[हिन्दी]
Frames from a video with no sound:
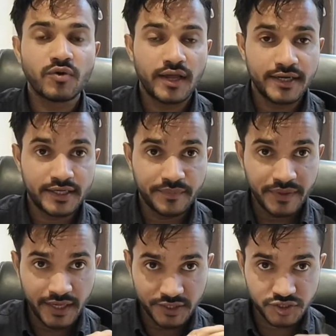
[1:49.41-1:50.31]
क्वालिटी
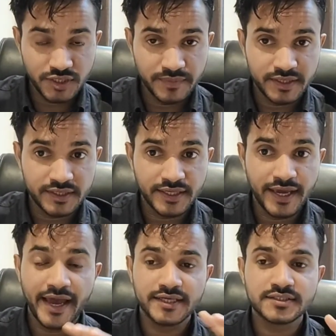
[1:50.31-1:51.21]
भी अच्छी मिलती
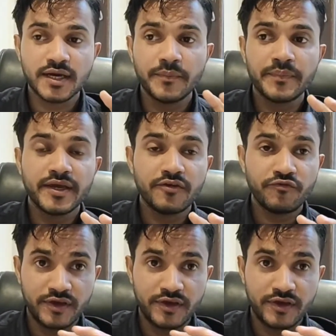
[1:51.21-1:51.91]
है एज कम्पेयर